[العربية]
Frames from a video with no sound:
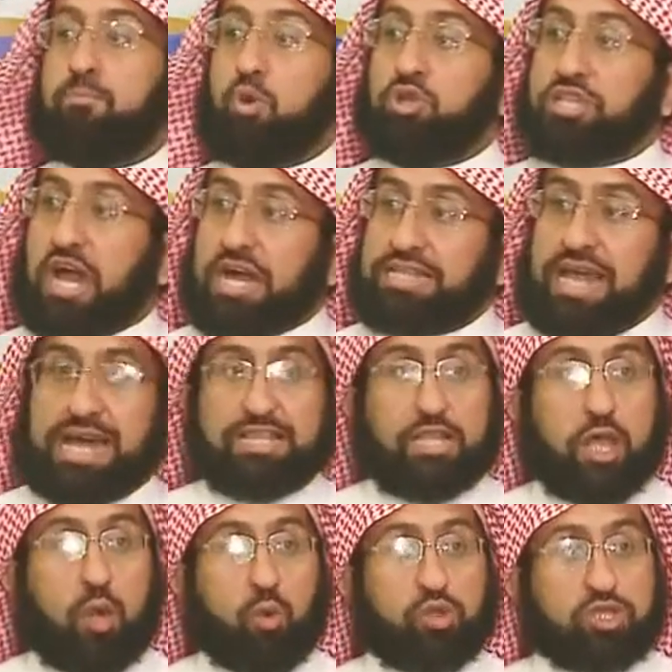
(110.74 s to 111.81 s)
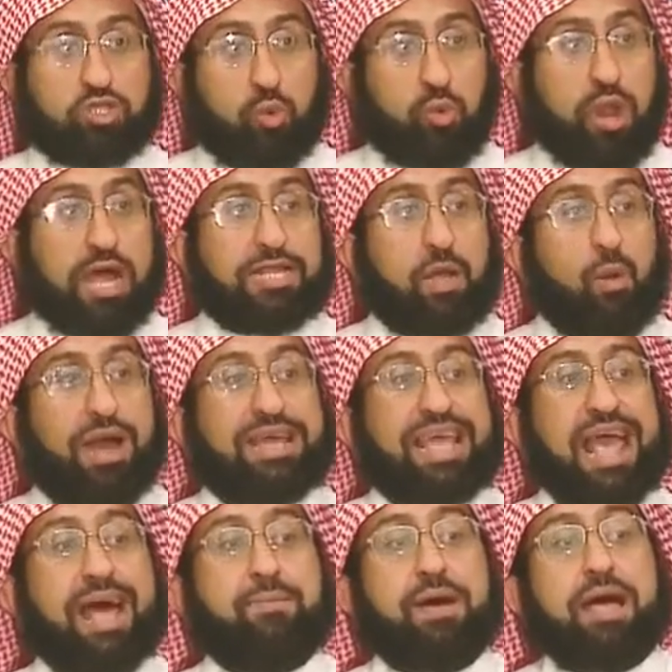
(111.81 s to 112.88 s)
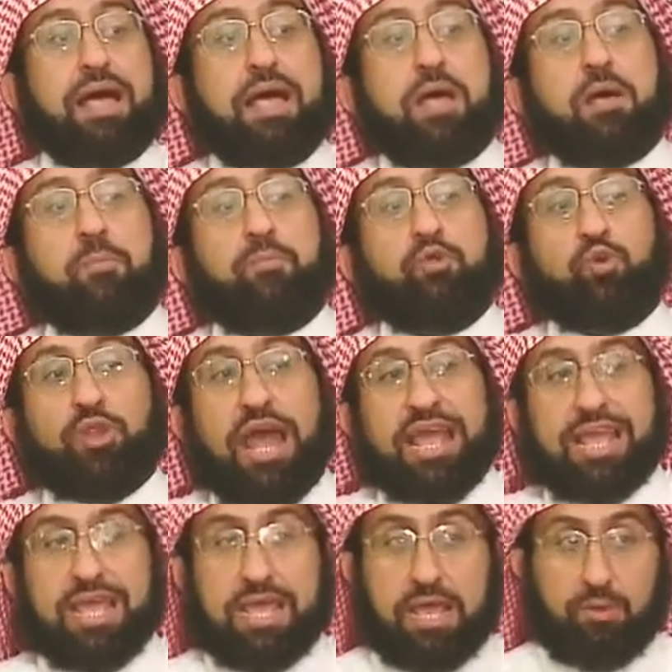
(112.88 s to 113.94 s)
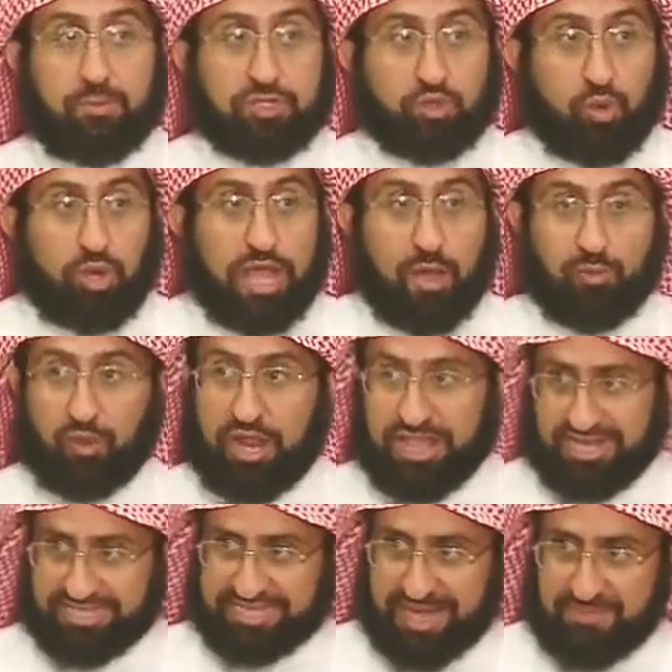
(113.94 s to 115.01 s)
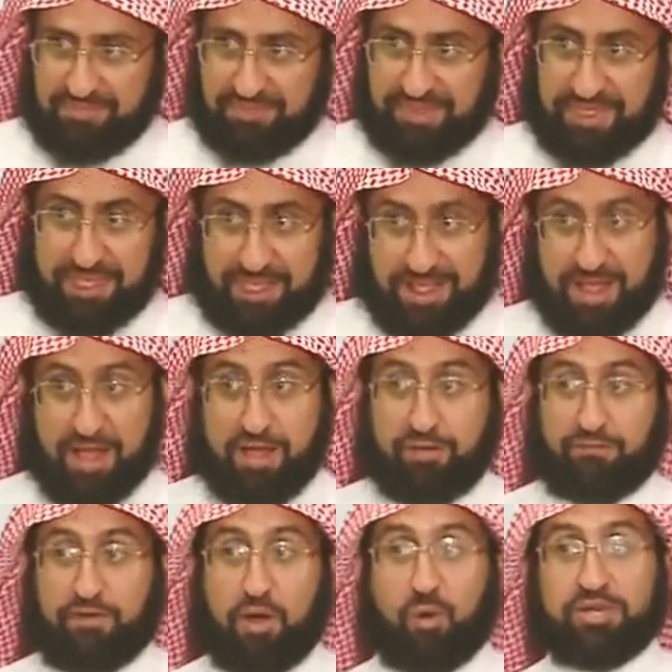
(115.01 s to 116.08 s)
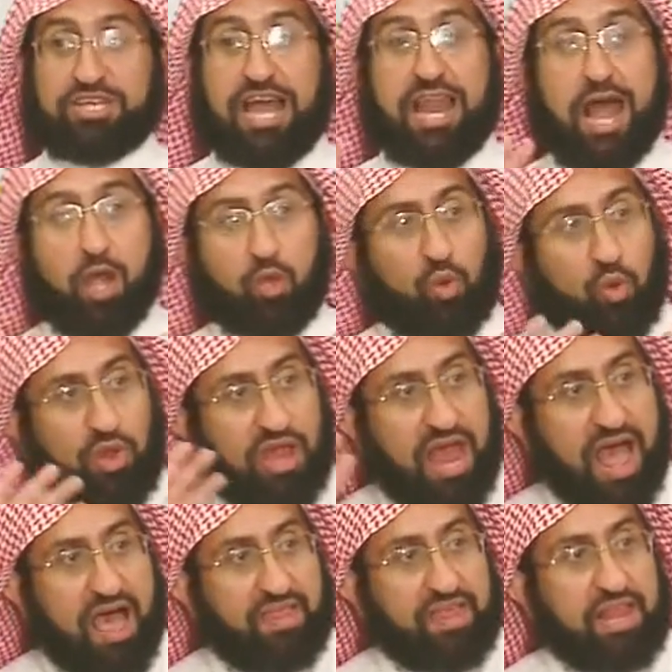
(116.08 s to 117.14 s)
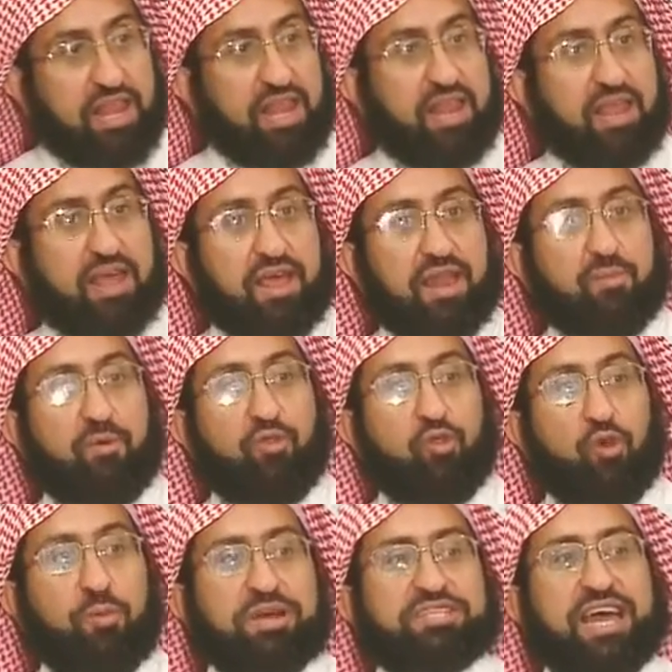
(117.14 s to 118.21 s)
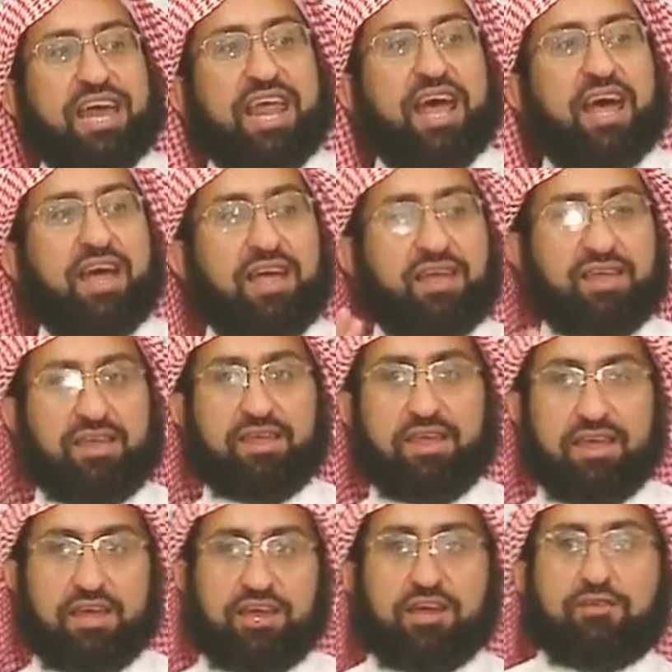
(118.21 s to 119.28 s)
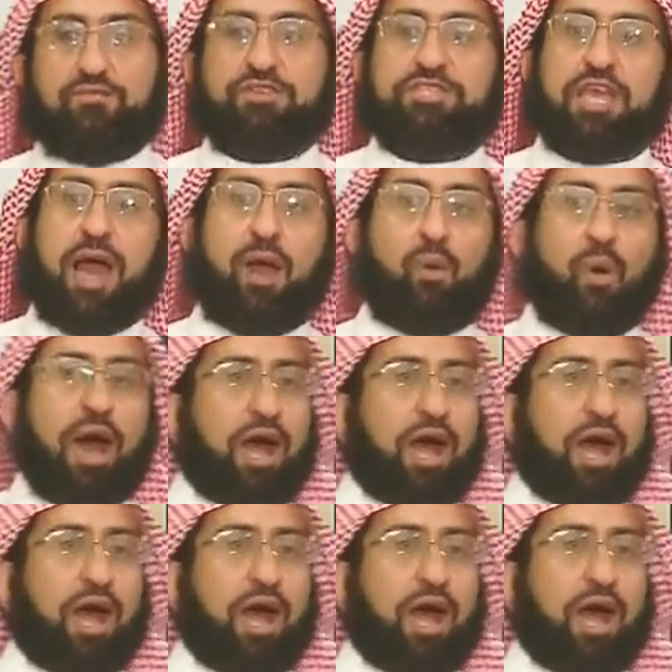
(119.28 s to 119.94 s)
معتقداته وتصوراته واحكامه بدون اي مسؤوليه بدون اي حساب. فهو جعلها كل هذه المنظومة جعلها في سياق